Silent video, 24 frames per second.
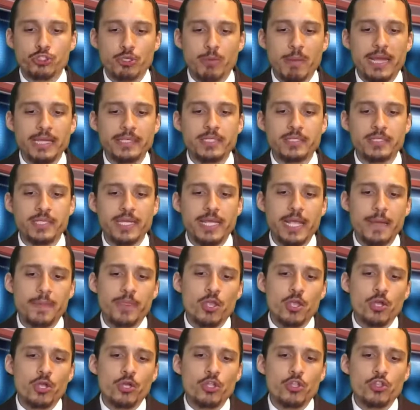Biden. Et
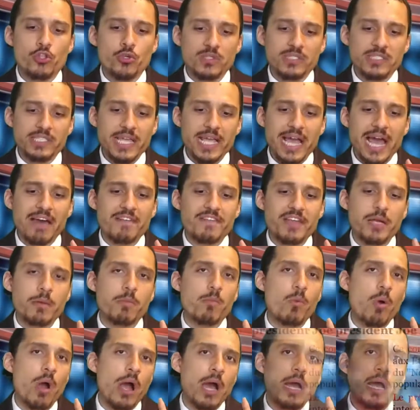notez avec moi